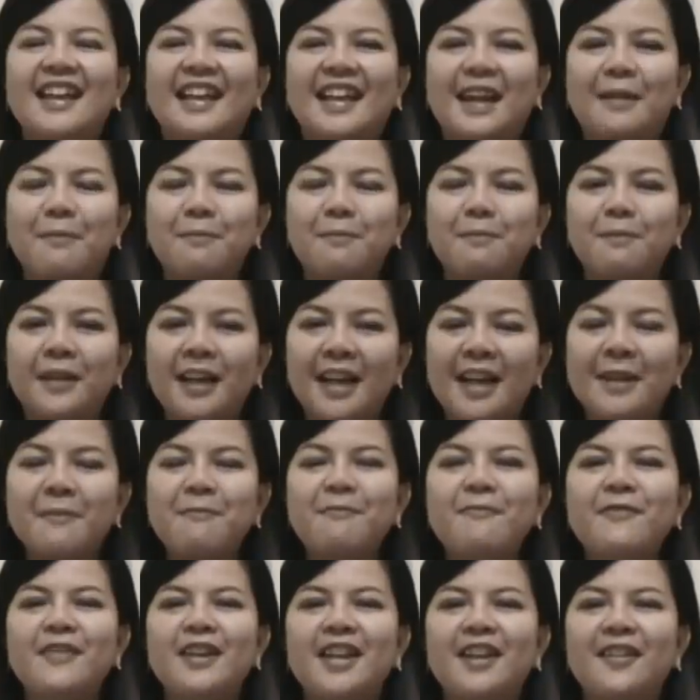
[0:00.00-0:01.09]
กับคลิป
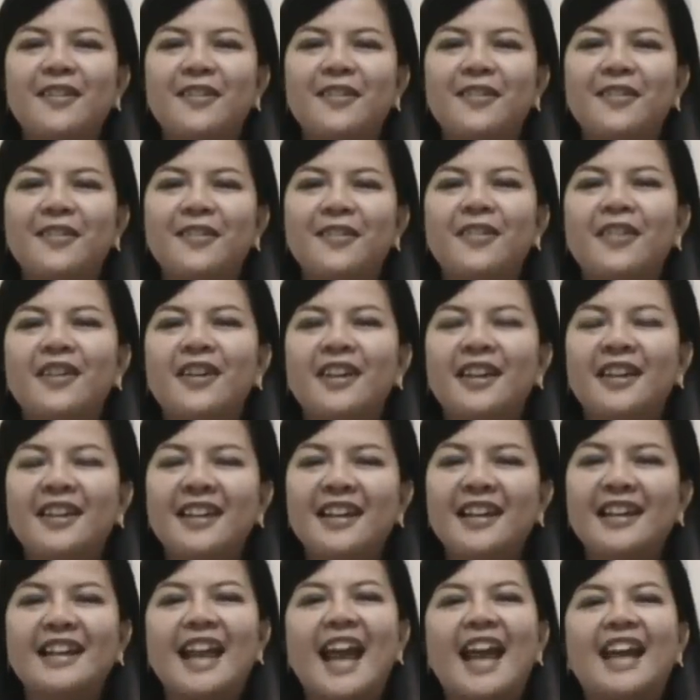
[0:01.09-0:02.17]
วิดีโอ
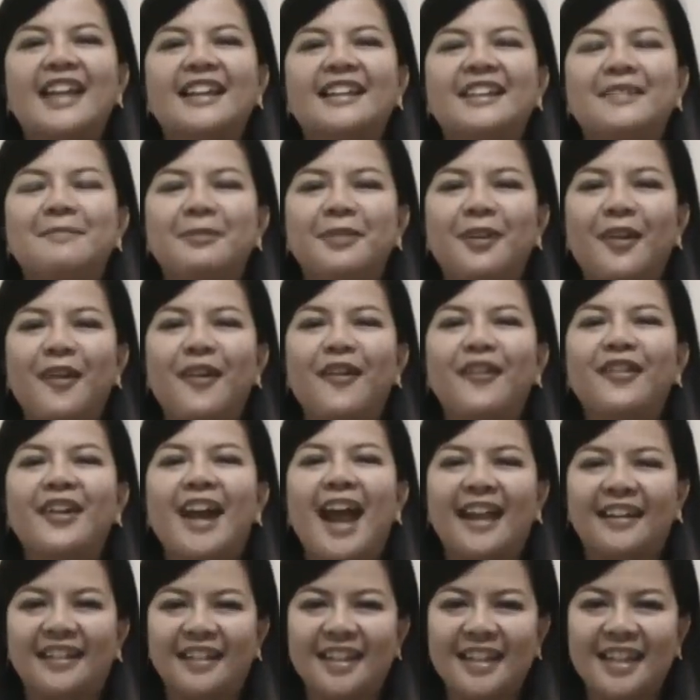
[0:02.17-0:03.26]
1ใน12
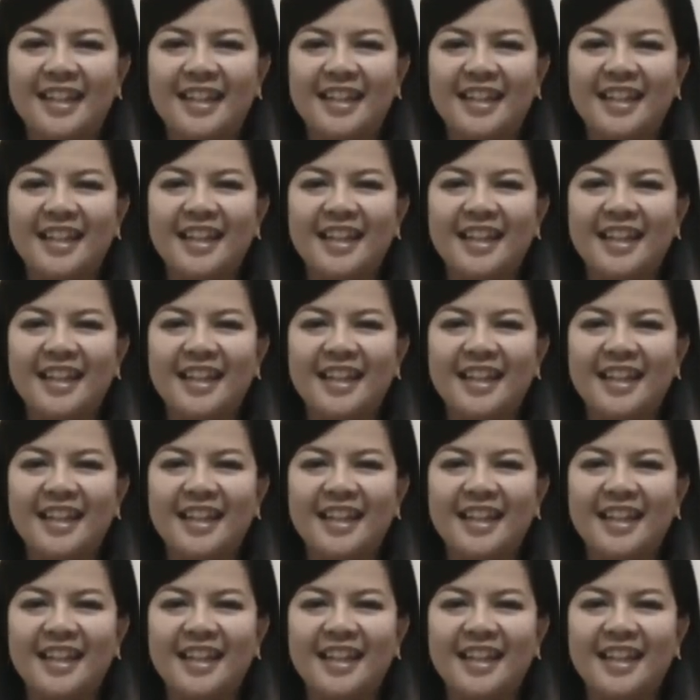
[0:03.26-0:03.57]
ราศี